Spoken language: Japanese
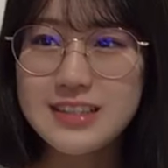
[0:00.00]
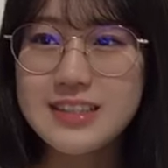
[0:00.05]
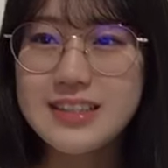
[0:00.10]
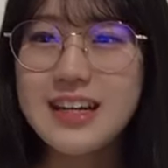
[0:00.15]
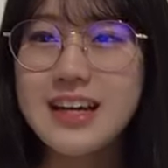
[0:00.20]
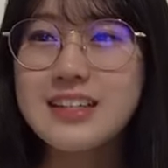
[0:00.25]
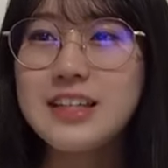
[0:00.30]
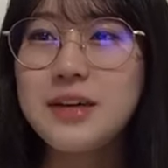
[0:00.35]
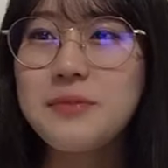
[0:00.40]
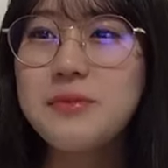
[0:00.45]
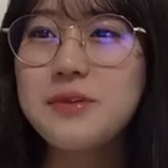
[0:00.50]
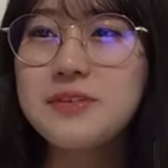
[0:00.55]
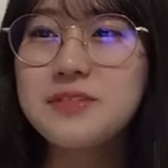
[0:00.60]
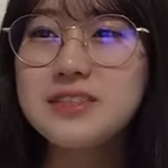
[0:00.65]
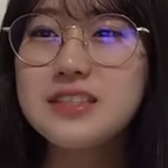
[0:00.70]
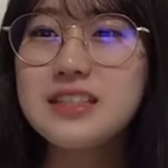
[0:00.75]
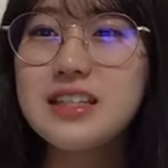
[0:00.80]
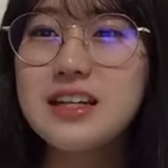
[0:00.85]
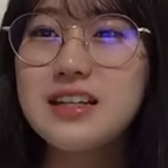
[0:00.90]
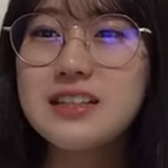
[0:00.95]
な「あそうだ
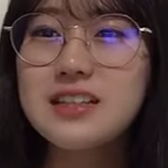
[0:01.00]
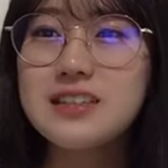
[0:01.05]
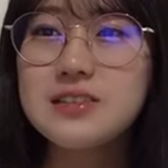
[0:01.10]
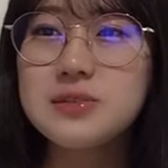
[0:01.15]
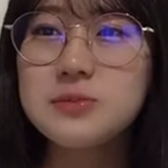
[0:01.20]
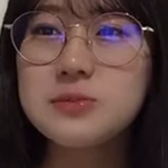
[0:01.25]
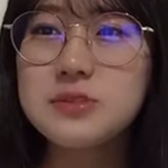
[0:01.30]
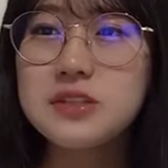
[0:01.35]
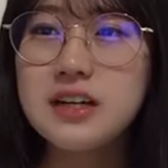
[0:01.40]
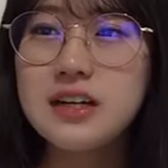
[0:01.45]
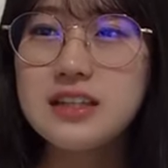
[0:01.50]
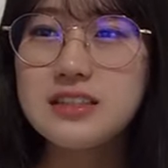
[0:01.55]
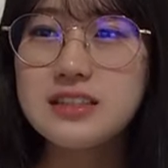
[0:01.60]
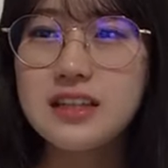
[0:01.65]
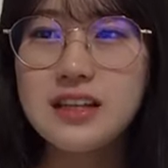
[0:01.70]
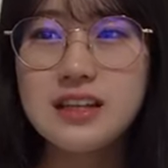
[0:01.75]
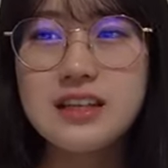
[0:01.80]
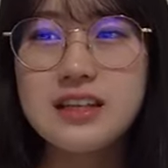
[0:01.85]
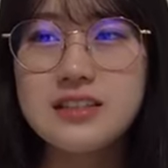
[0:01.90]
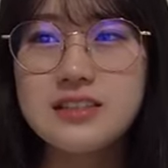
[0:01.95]
よ」とか言ってだからタメ口で